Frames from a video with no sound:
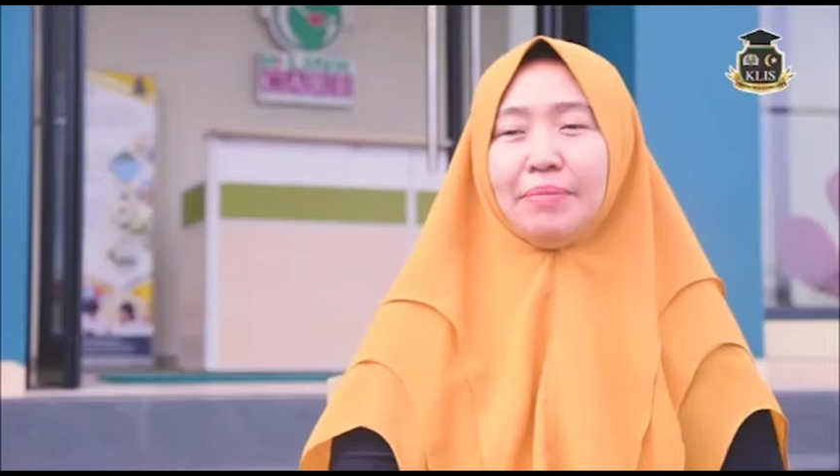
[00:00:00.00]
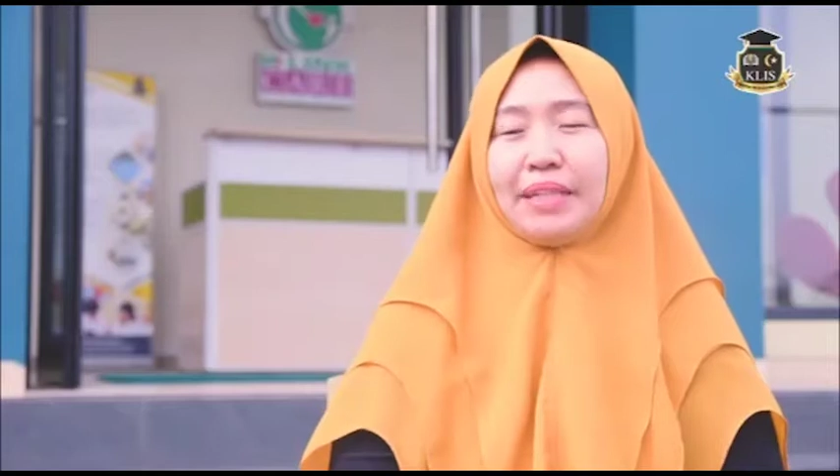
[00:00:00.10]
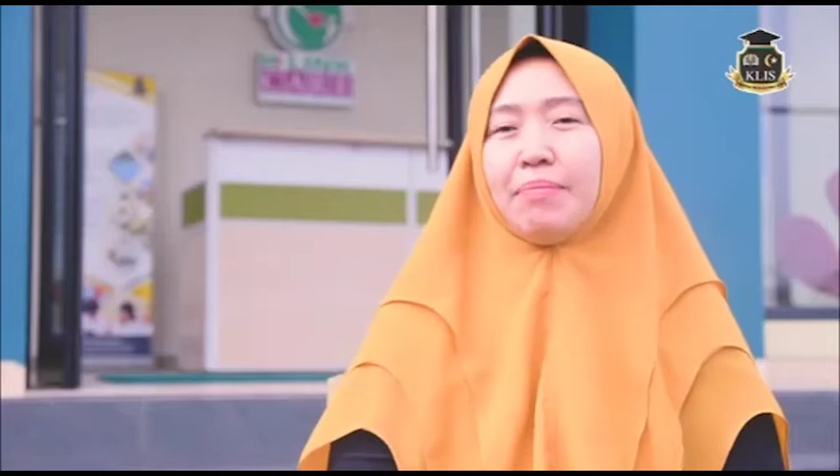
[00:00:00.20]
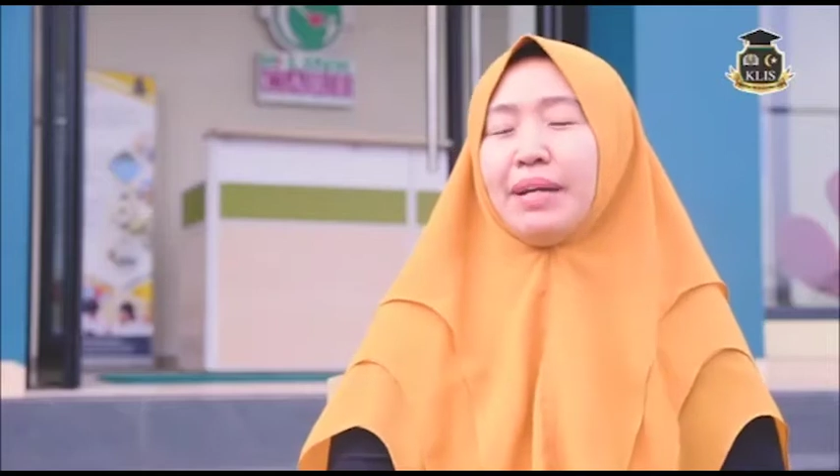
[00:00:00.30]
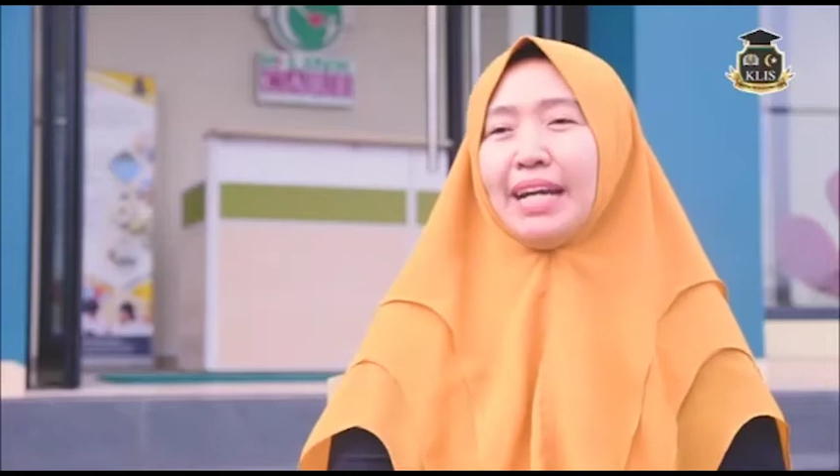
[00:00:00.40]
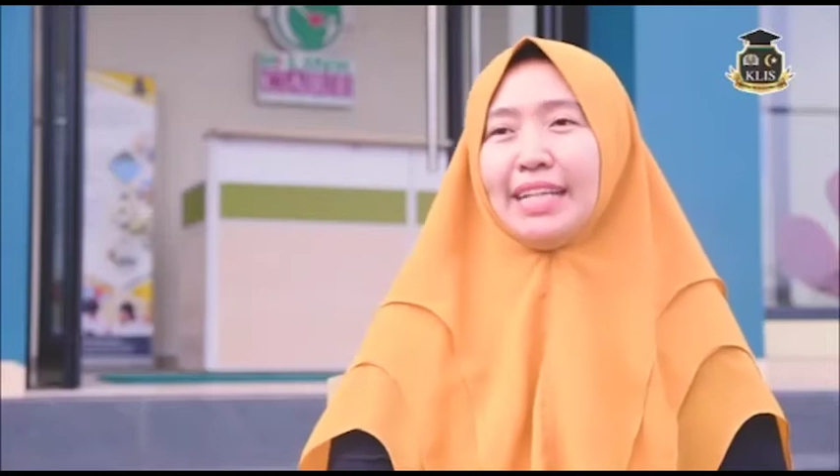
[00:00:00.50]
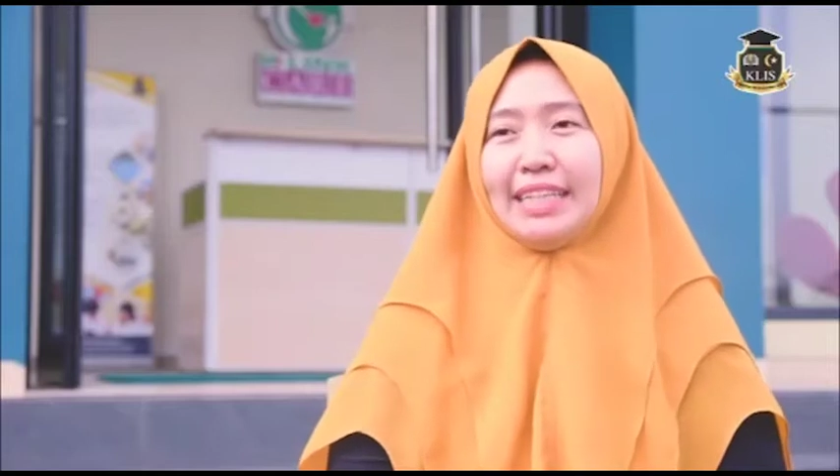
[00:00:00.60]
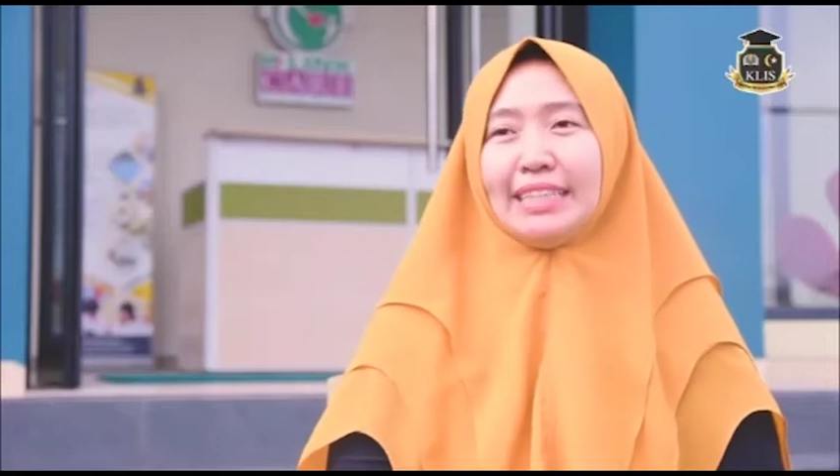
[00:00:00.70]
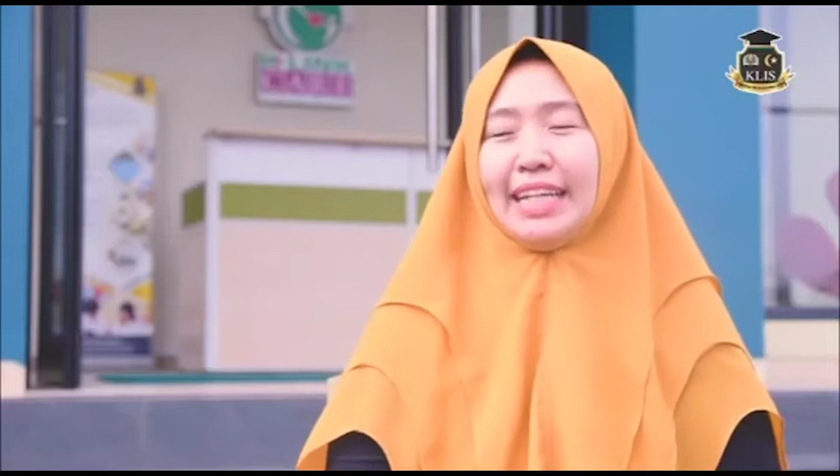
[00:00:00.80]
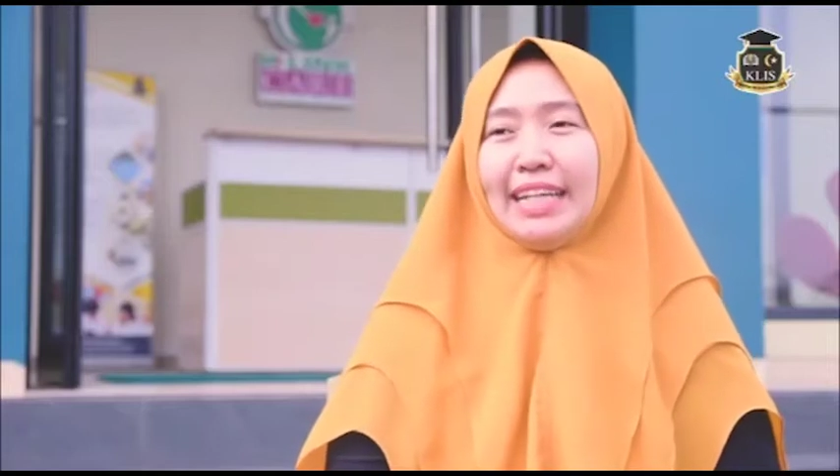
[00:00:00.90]
Perkembangan
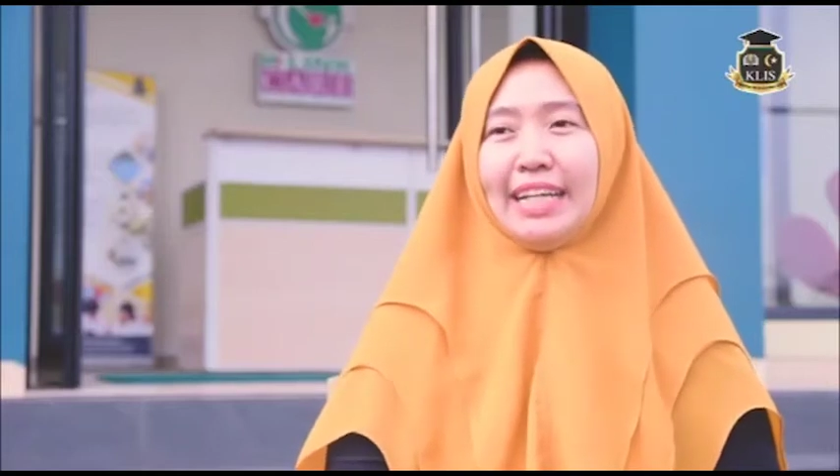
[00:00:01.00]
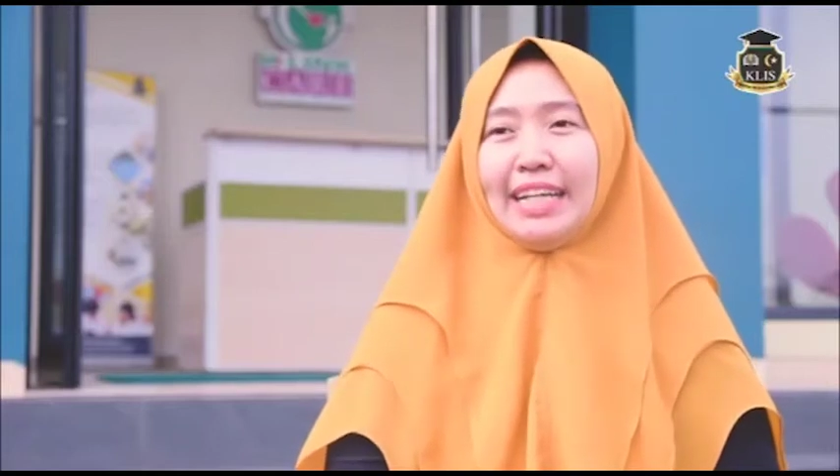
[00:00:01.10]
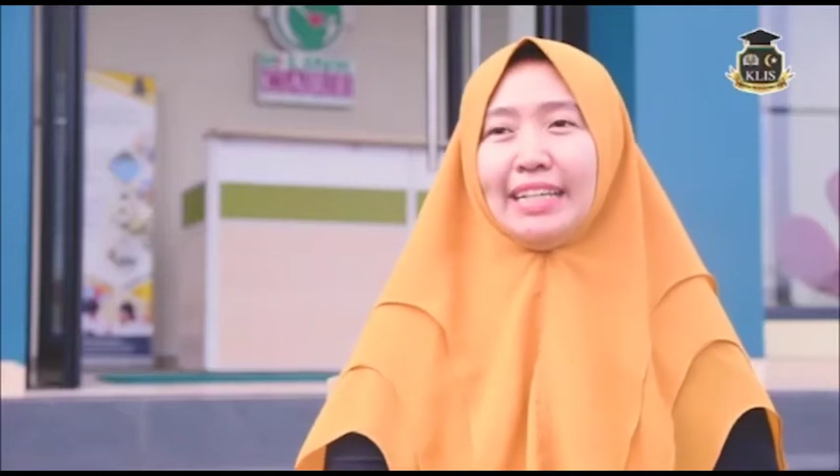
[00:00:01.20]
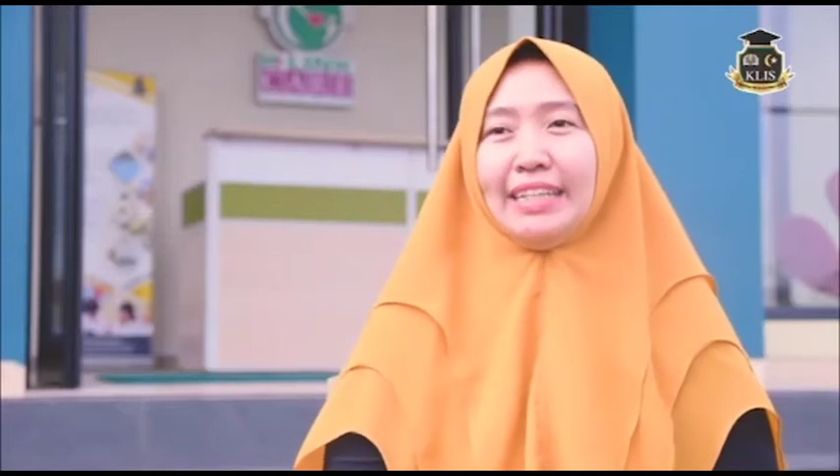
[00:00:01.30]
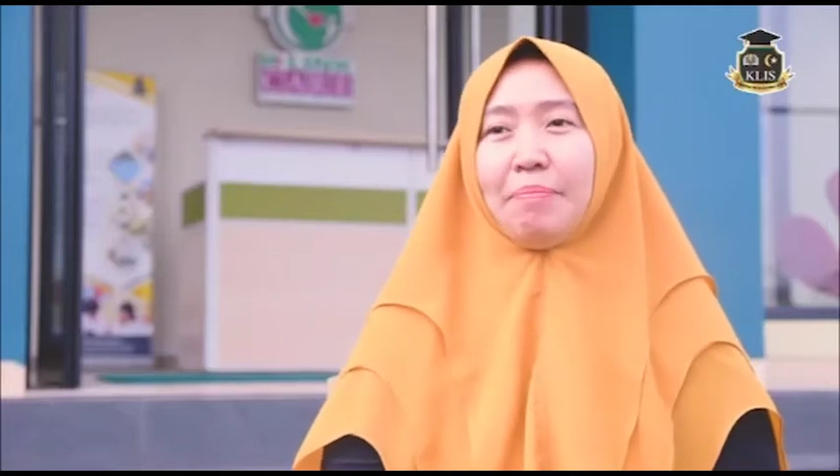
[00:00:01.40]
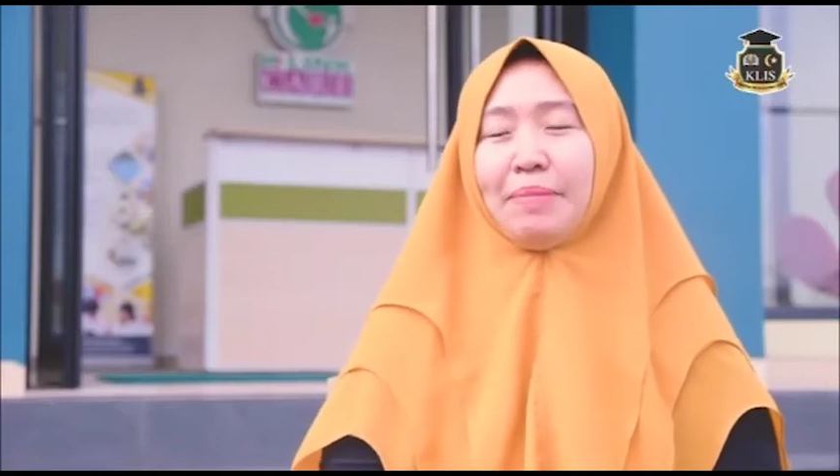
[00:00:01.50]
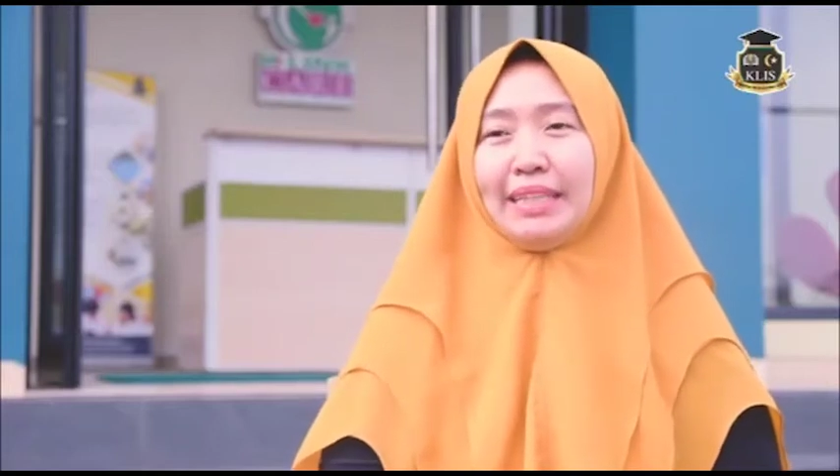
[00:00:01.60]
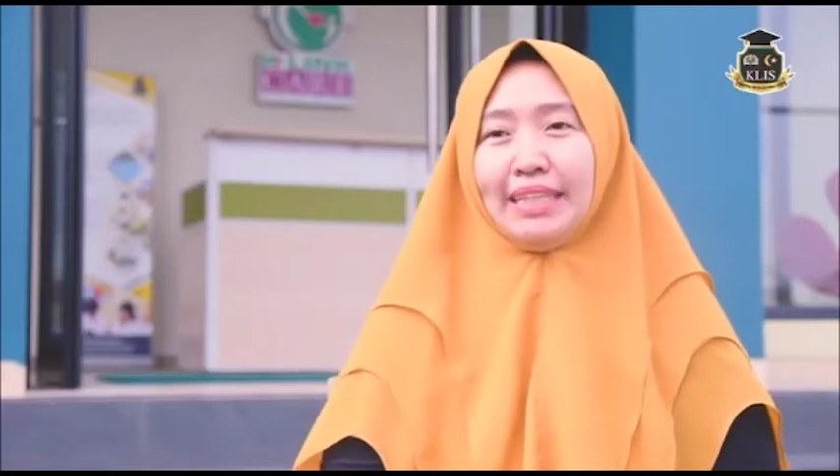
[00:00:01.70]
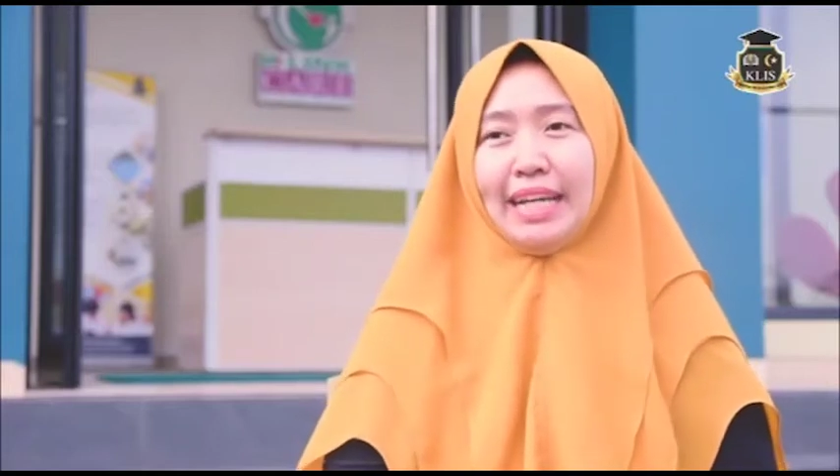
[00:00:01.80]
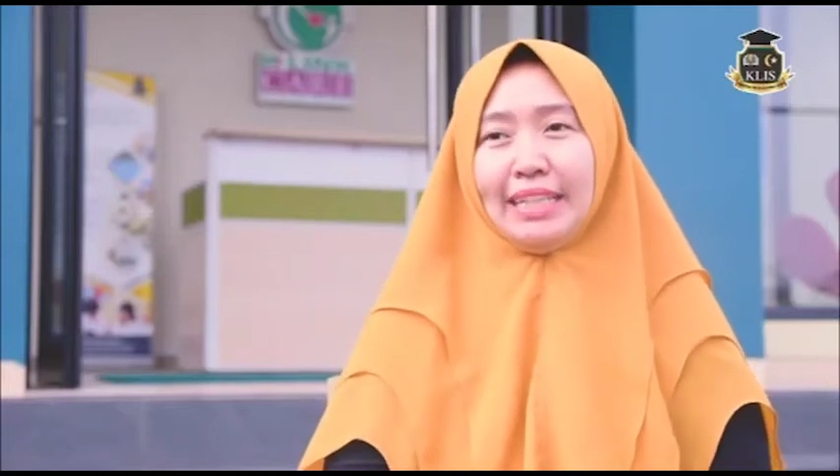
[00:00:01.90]
yang saya
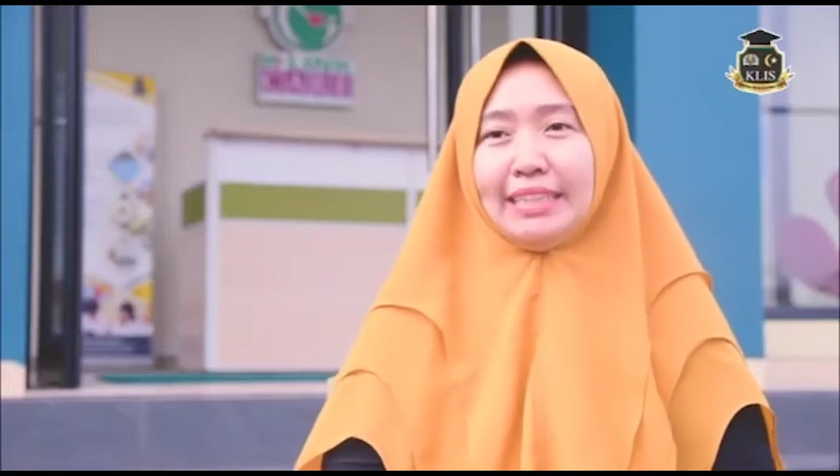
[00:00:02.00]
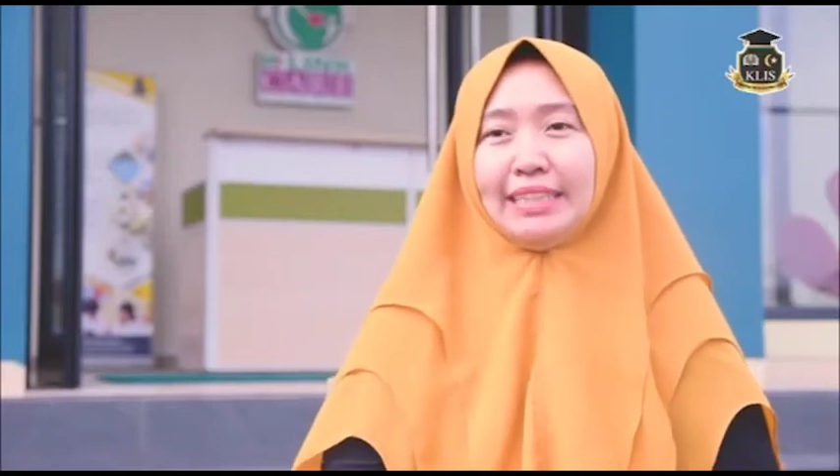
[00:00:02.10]
dapatkan